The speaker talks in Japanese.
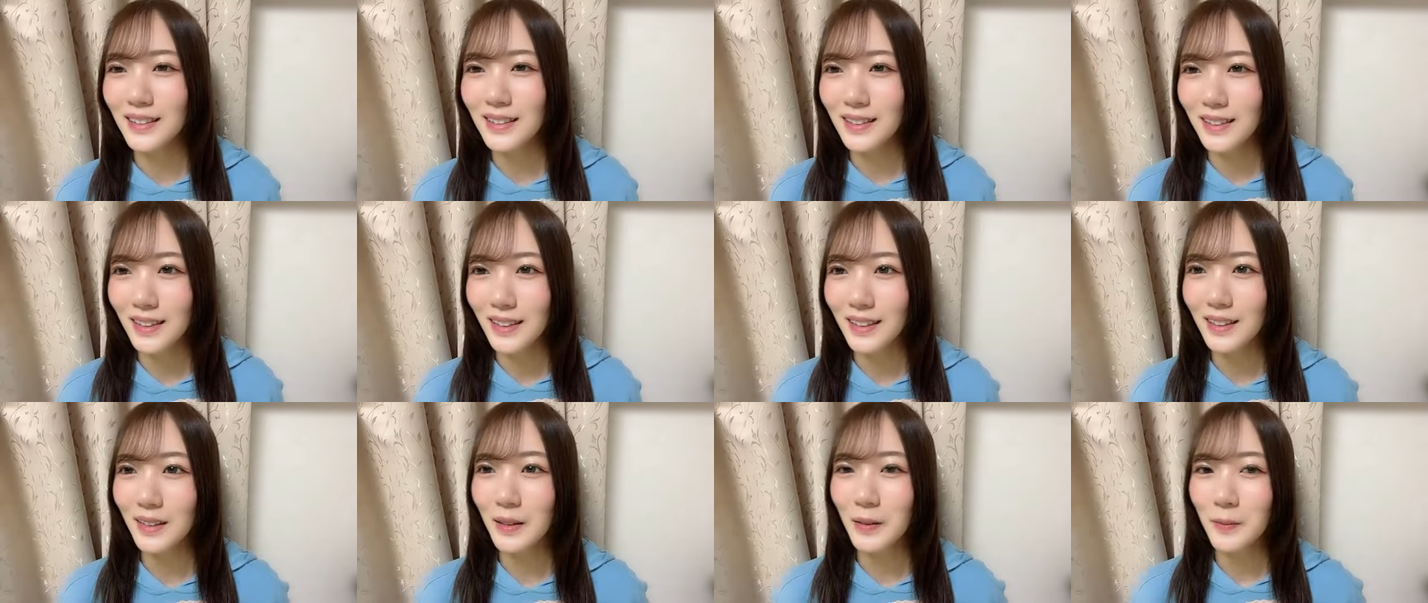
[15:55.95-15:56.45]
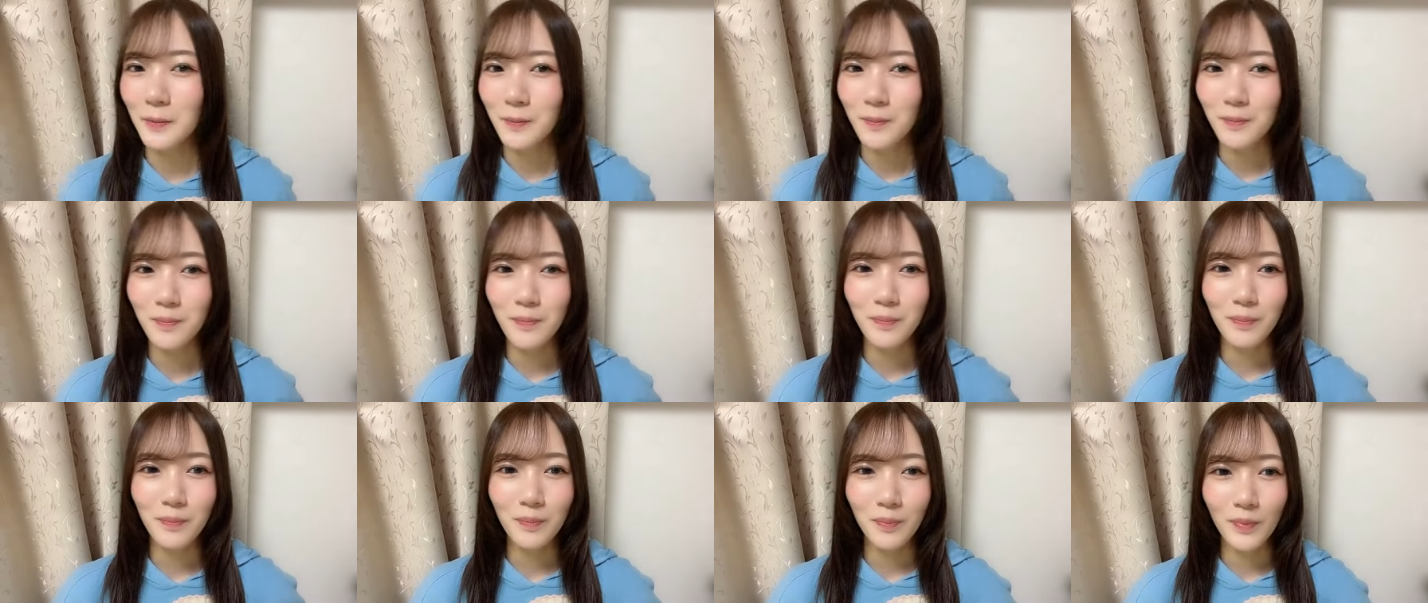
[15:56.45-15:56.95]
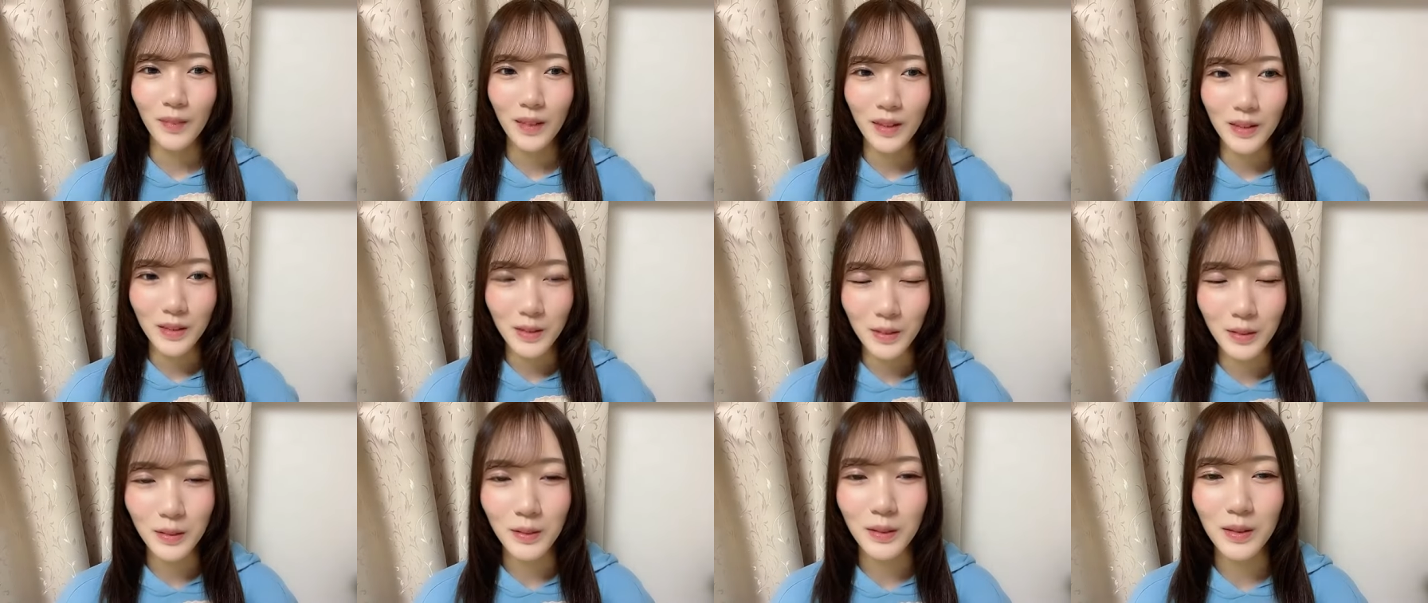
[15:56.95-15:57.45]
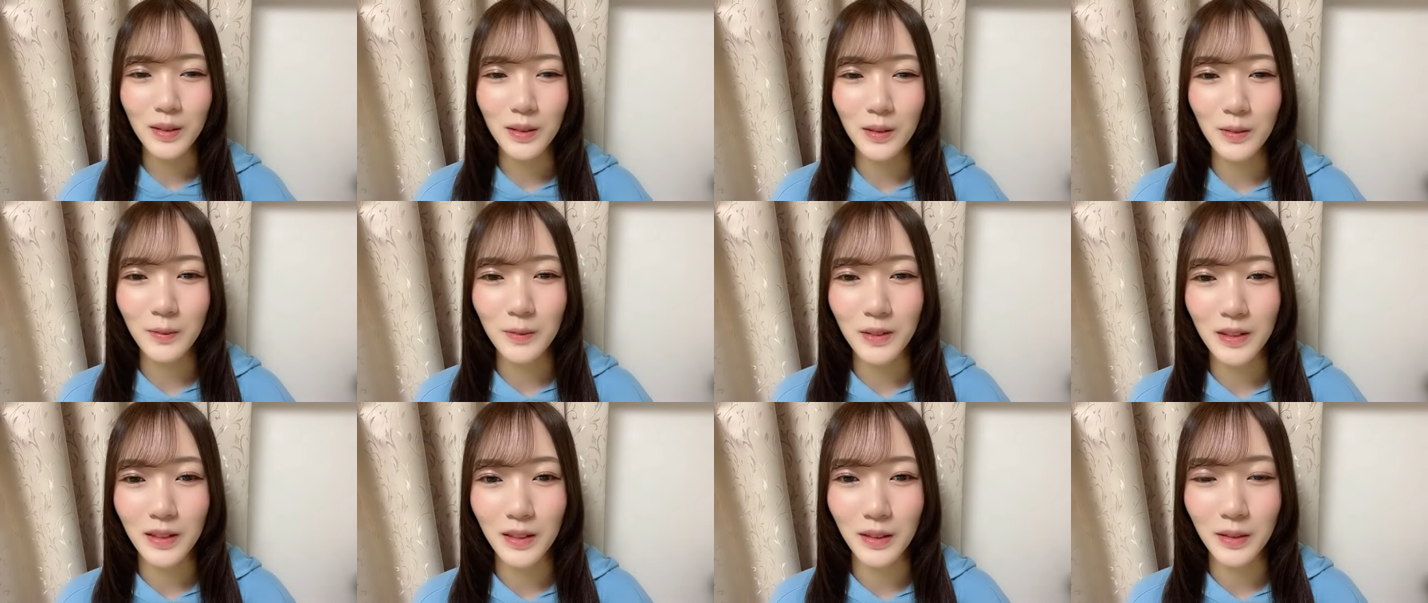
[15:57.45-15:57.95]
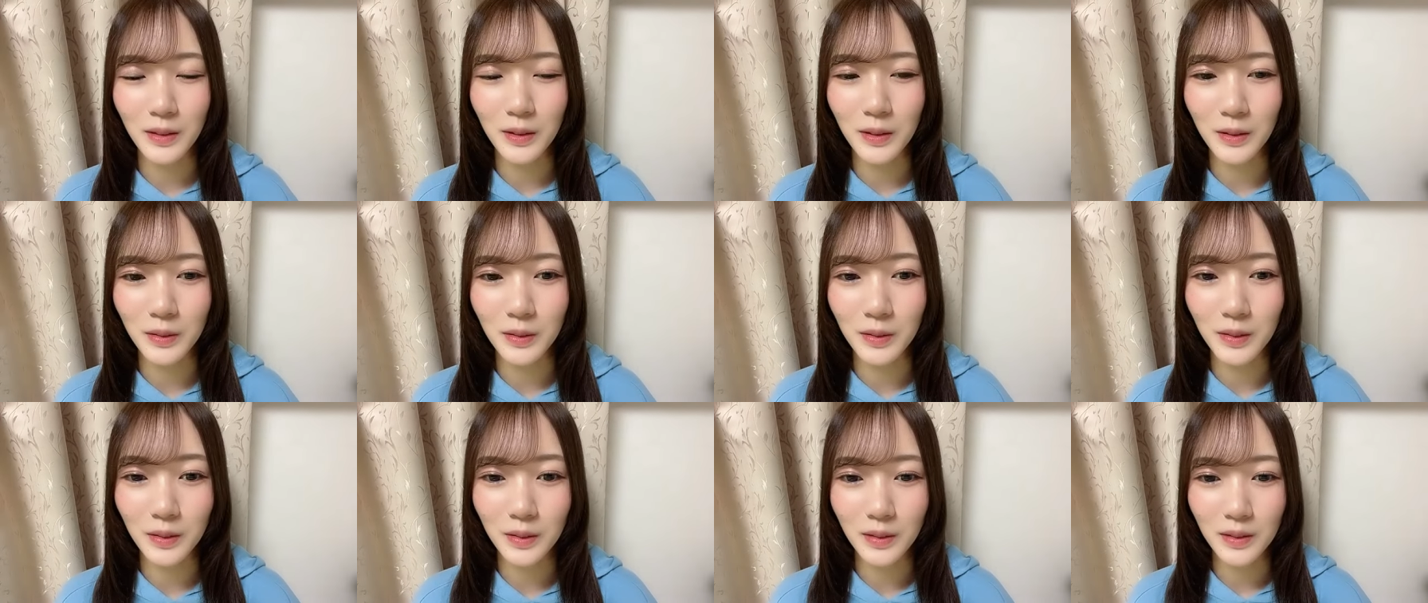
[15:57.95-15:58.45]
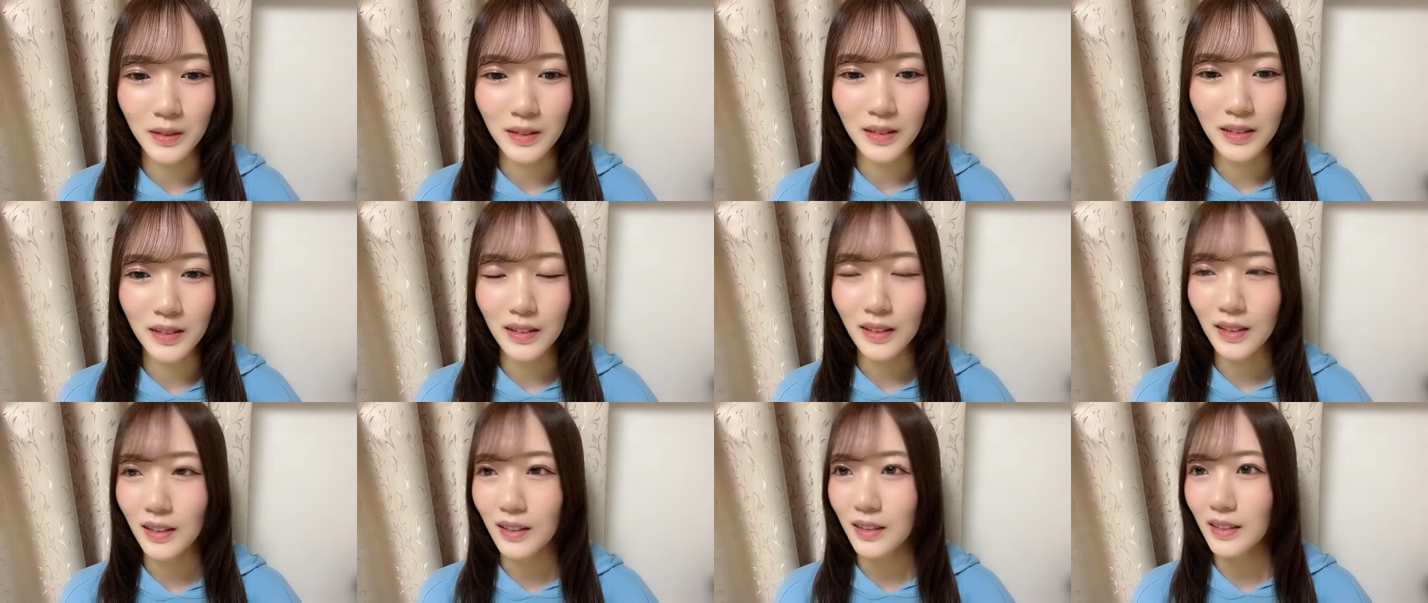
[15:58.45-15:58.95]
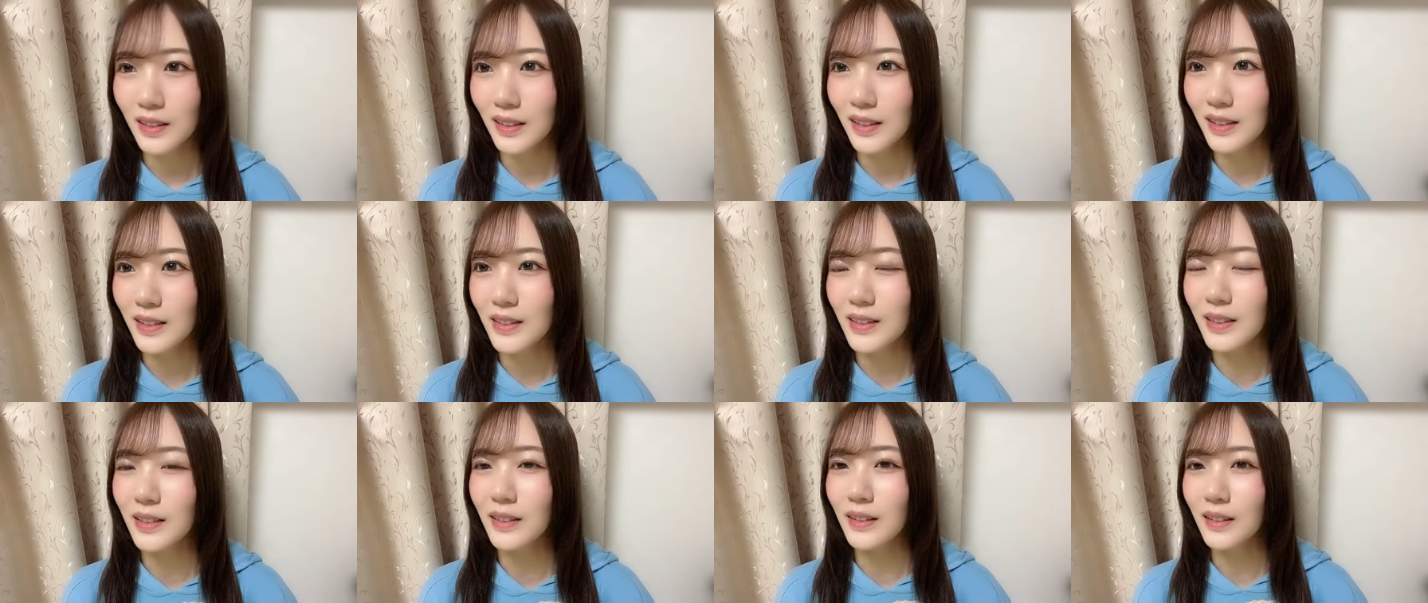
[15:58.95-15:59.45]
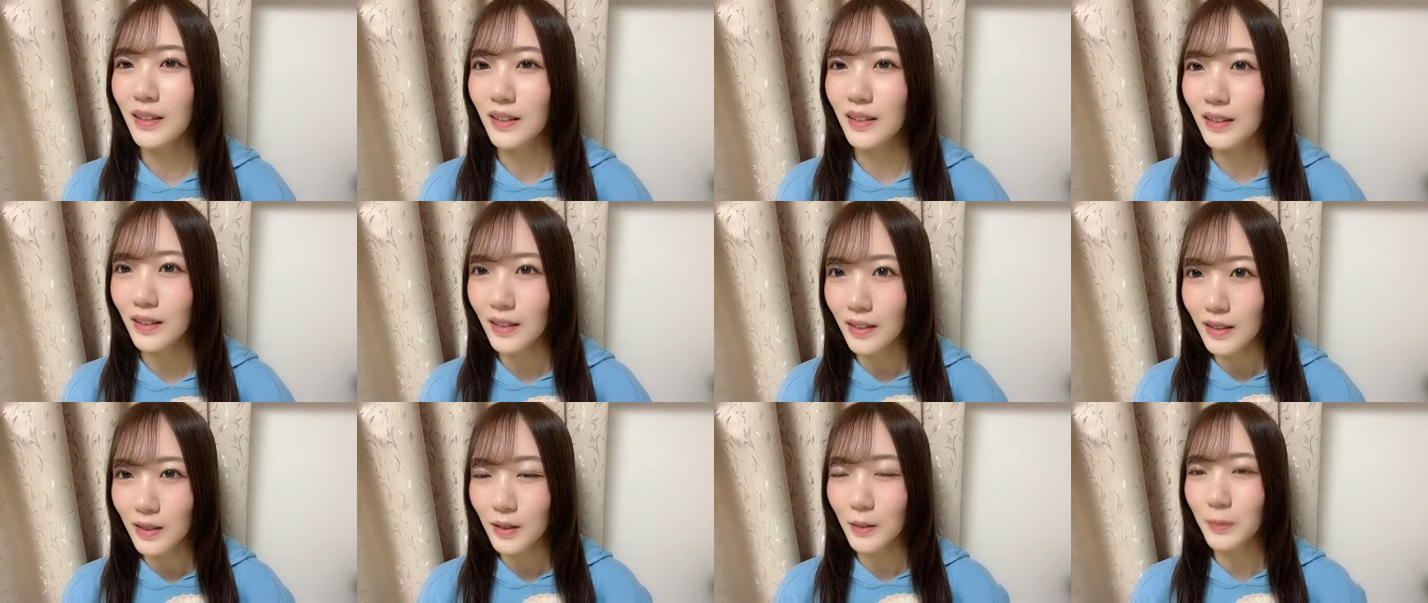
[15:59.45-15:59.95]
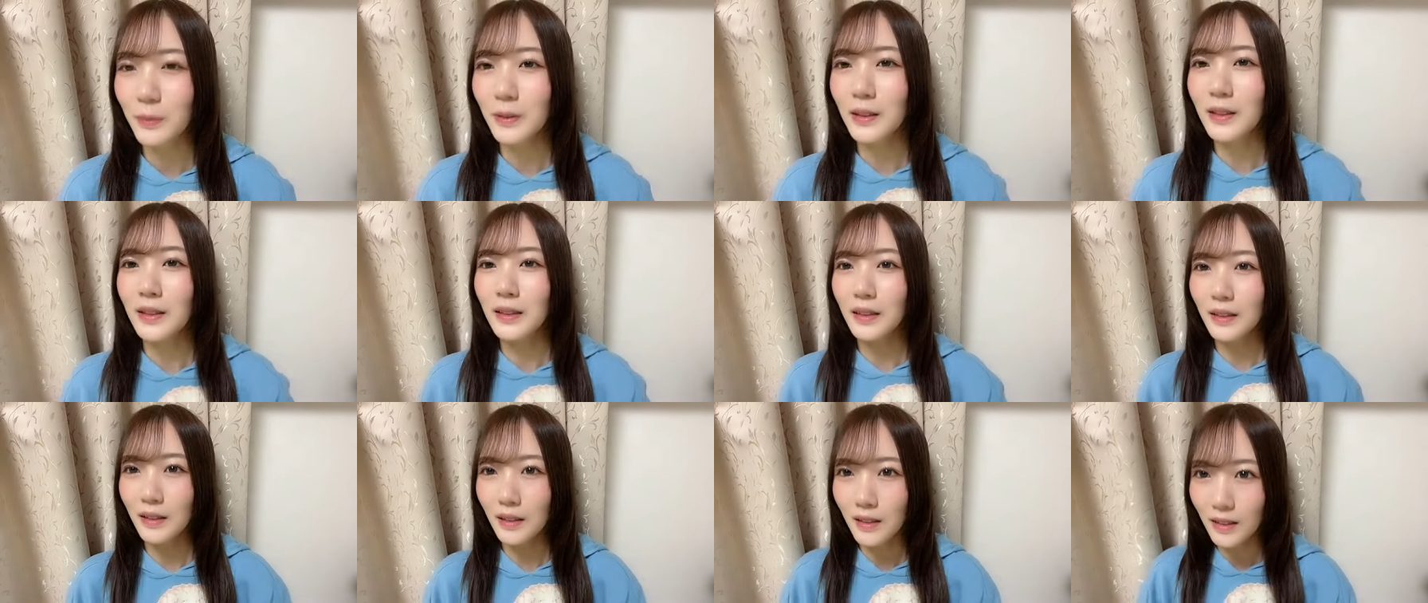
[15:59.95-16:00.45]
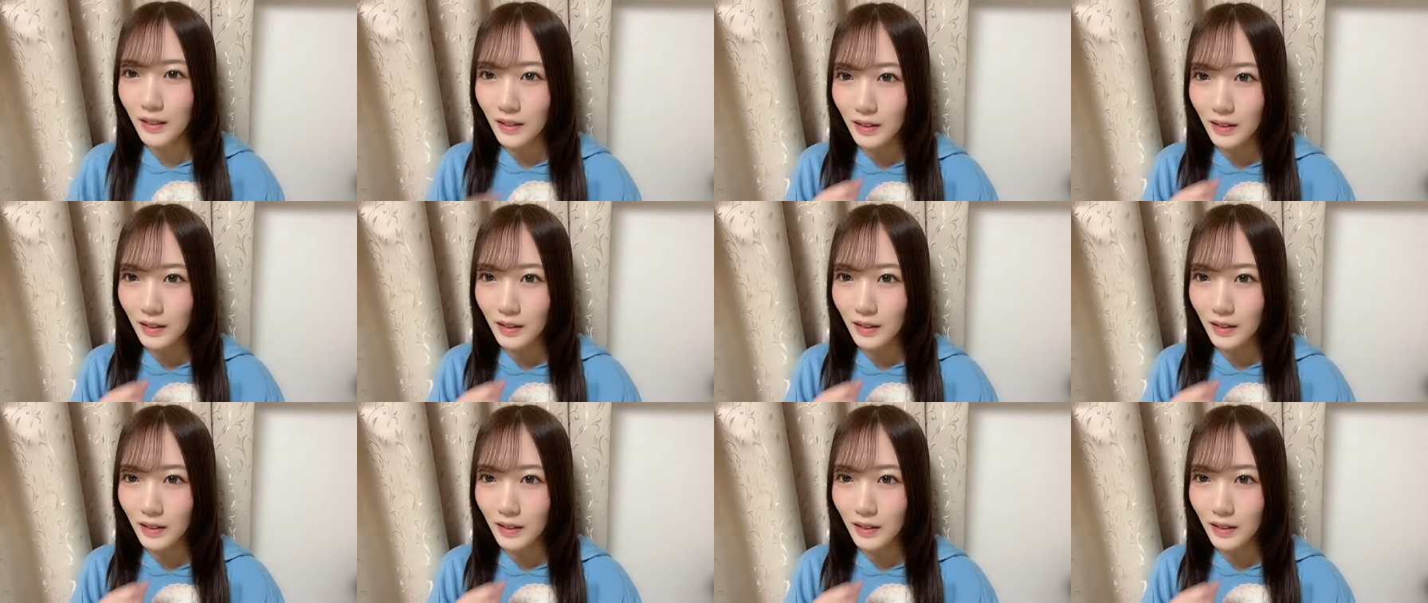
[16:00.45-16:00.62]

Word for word: んでそう塩見さんと走ってて喋りながら